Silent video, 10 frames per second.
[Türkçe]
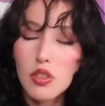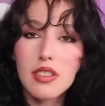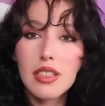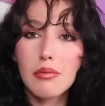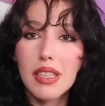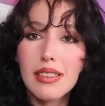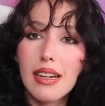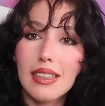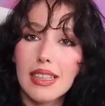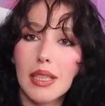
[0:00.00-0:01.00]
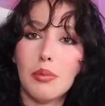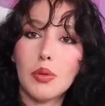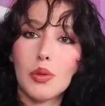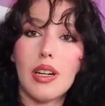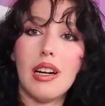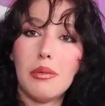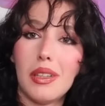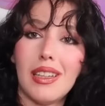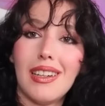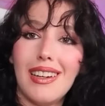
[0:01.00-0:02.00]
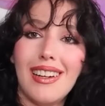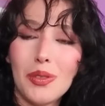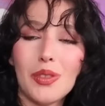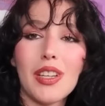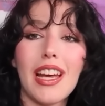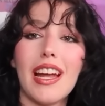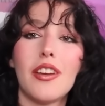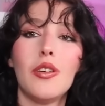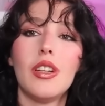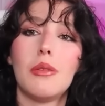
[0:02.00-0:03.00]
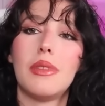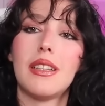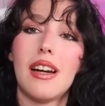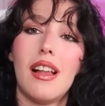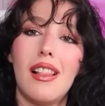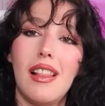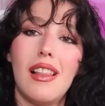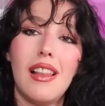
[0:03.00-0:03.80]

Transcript: Bunu silme taktiği budur abi. Budur yani ne olabilir al.